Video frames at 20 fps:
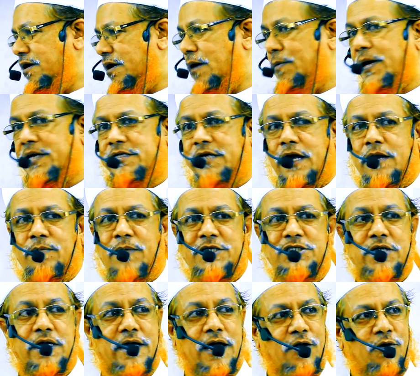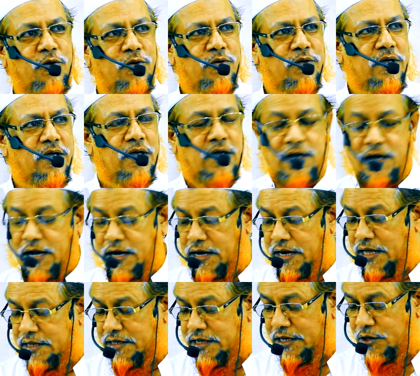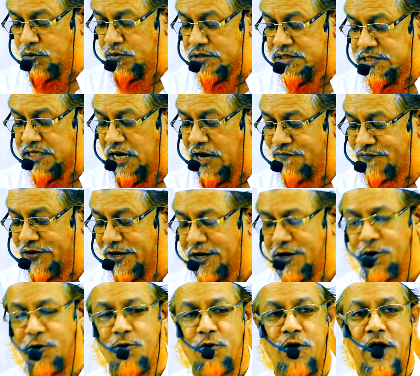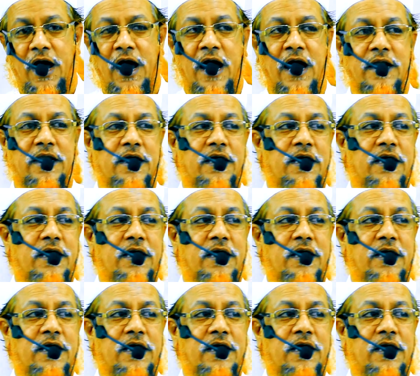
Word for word: রামাজান মাসে কেন আল্লাদি কোরআন